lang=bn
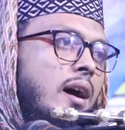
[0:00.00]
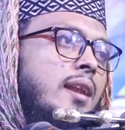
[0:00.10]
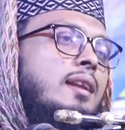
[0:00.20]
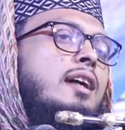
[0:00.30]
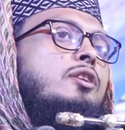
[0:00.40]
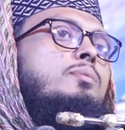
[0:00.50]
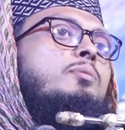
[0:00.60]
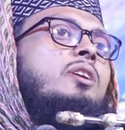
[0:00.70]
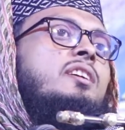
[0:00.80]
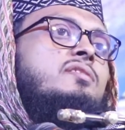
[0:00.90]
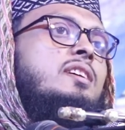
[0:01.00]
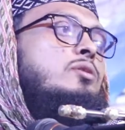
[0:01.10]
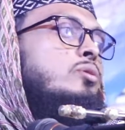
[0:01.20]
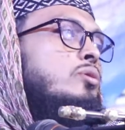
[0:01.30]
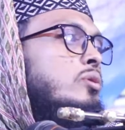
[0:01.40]
আল্লাহ নবী বলেন
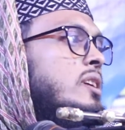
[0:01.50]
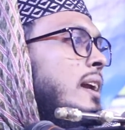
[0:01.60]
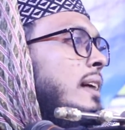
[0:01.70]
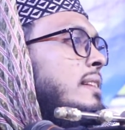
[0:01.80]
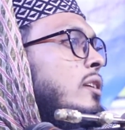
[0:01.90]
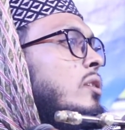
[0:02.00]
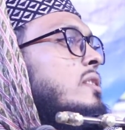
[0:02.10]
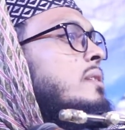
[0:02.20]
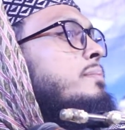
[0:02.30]
যেহেতু দুনিয়ার আদালতে